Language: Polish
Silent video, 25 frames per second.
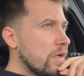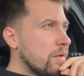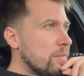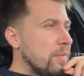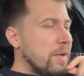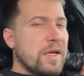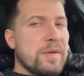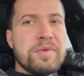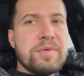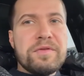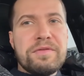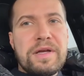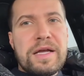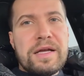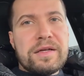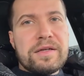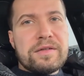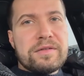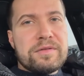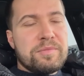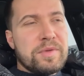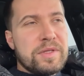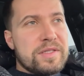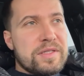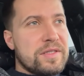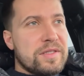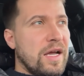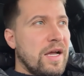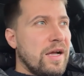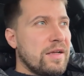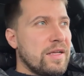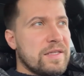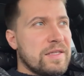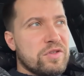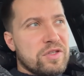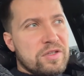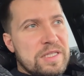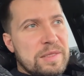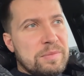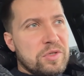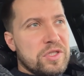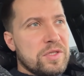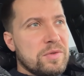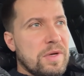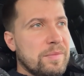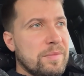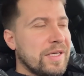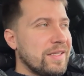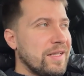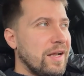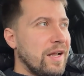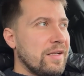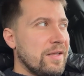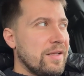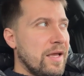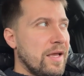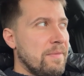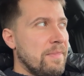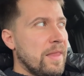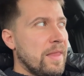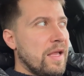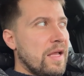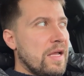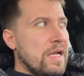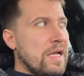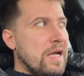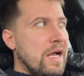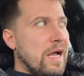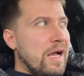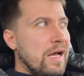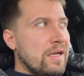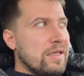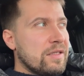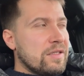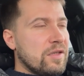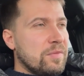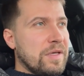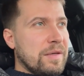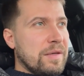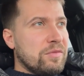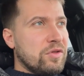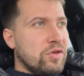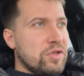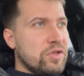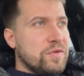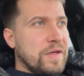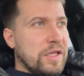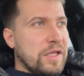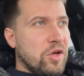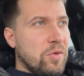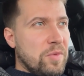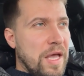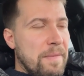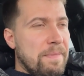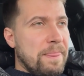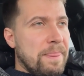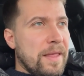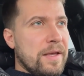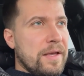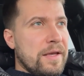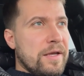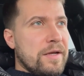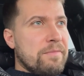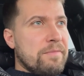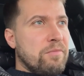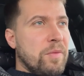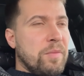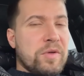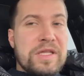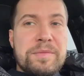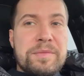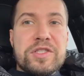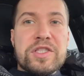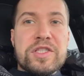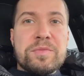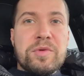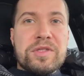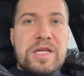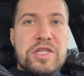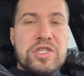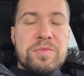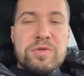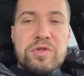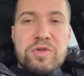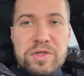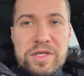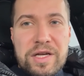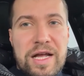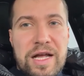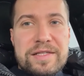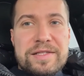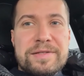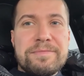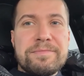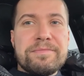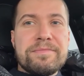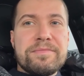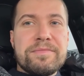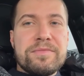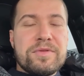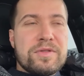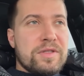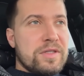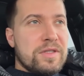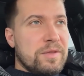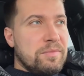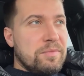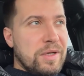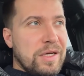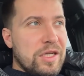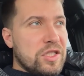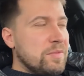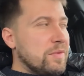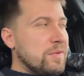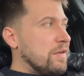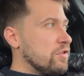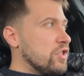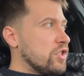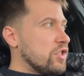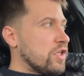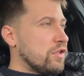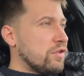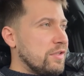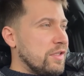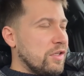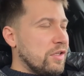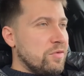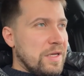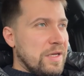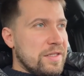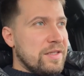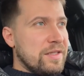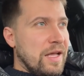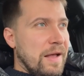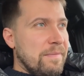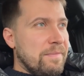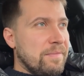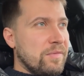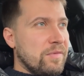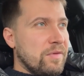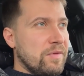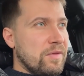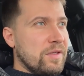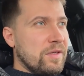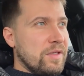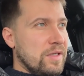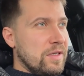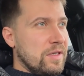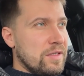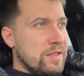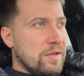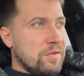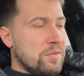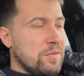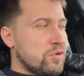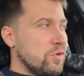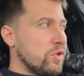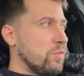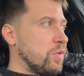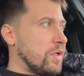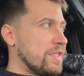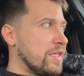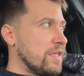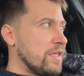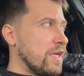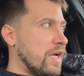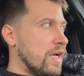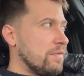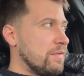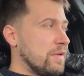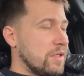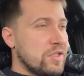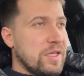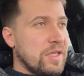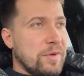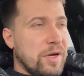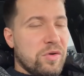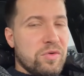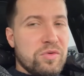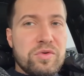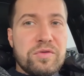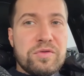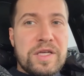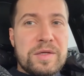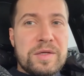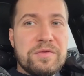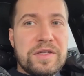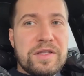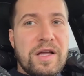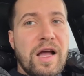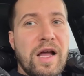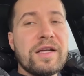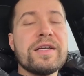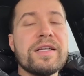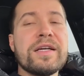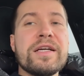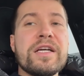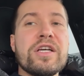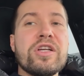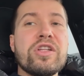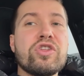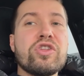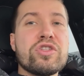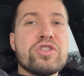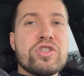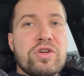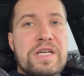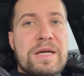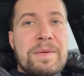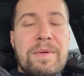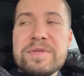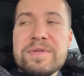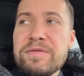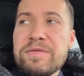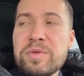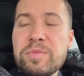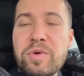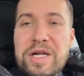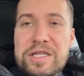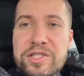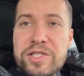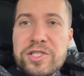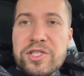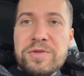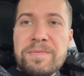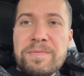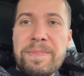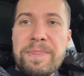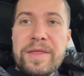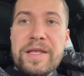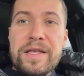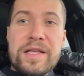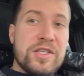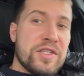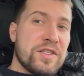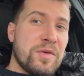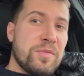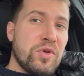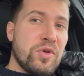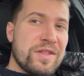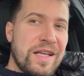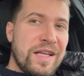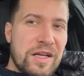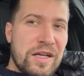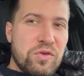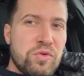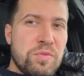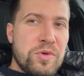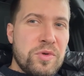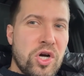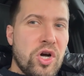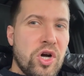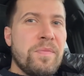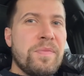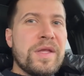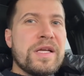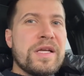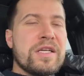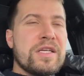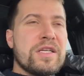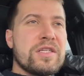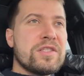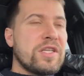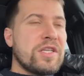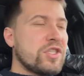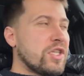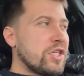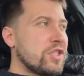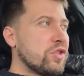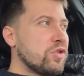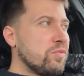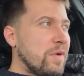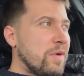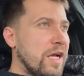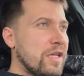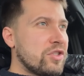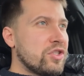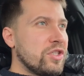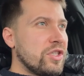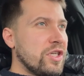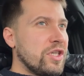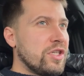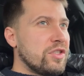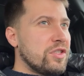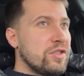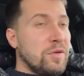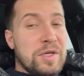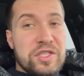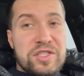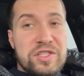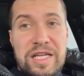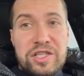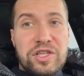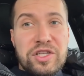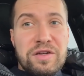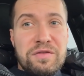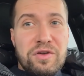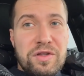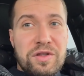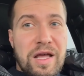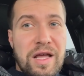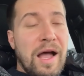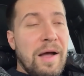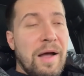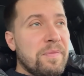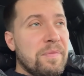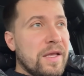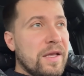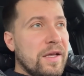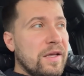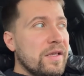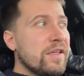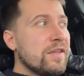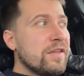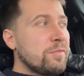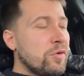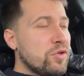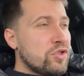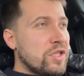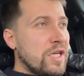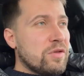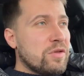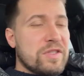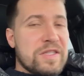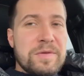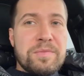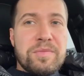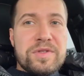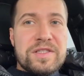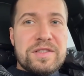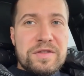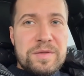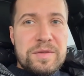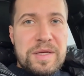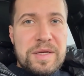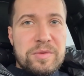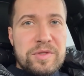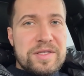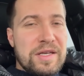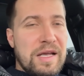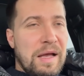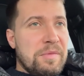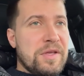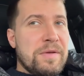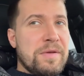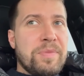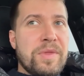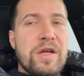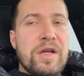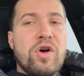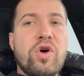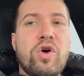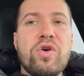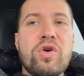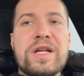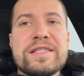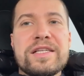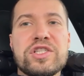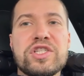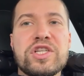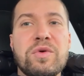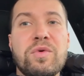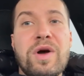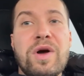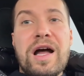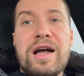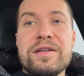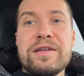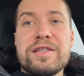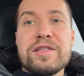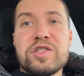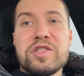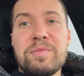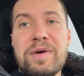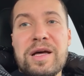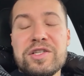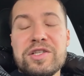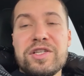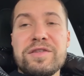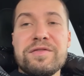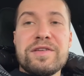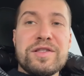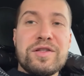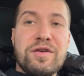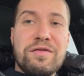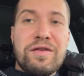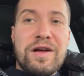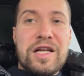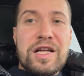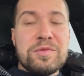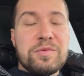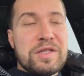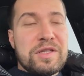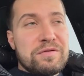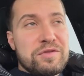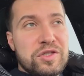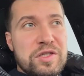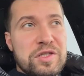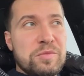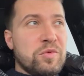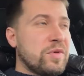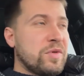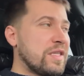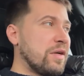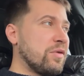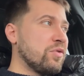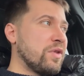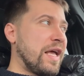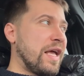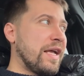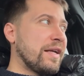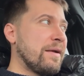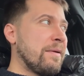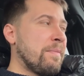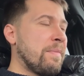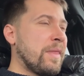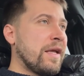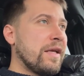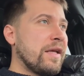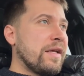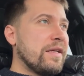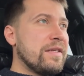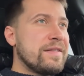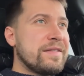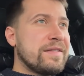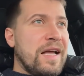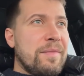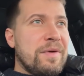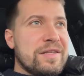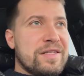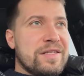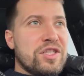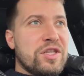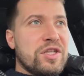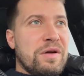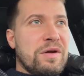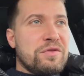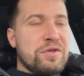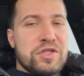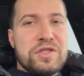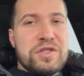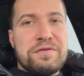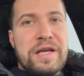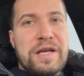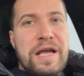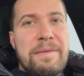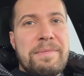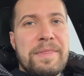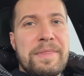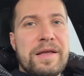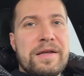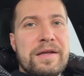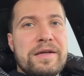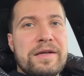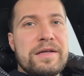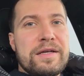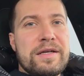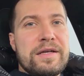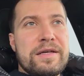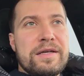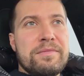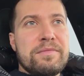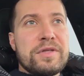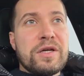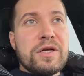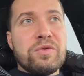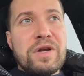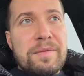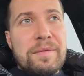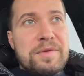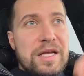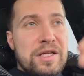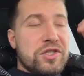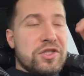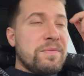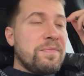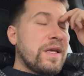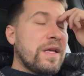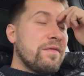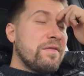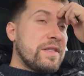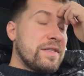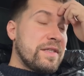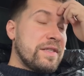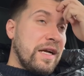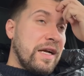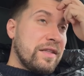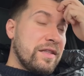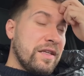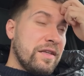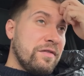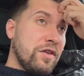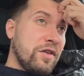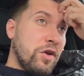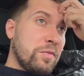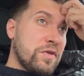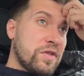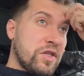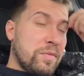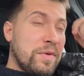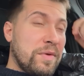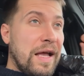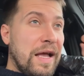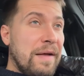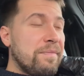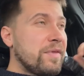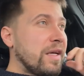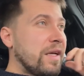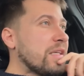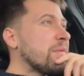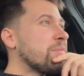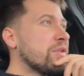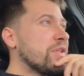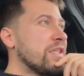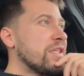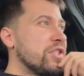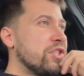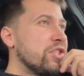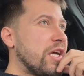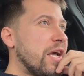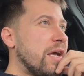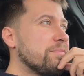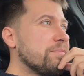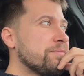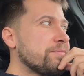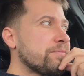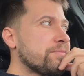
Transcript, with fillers: parę piwek, pizza, ja za wszystko zapłaciłem generalnie, ale zrobiłem to świadomie. Bo potem jak się spotkaliśmy drugi raz, y, pojechaliśmy na wycieczkę do innego miasta, y, znowu przyszło do płacenia jakichś tam rachunków, to ja mówię tak, to co, ja mam zawsze płacić? I jej się zrobiło tak głupio, że zaczęła się tłumaczyć, zrobiła się cała czerwona i w połączeniu z tymi pozytywnymi emocjami ona zaczęła jeszcze bardziej inwestować, bo tam wcześniej był pocałunek i sama zaczęła właściwie y, mnie urabiać. Więc jak Ty wyrobisz sobie takie podejście,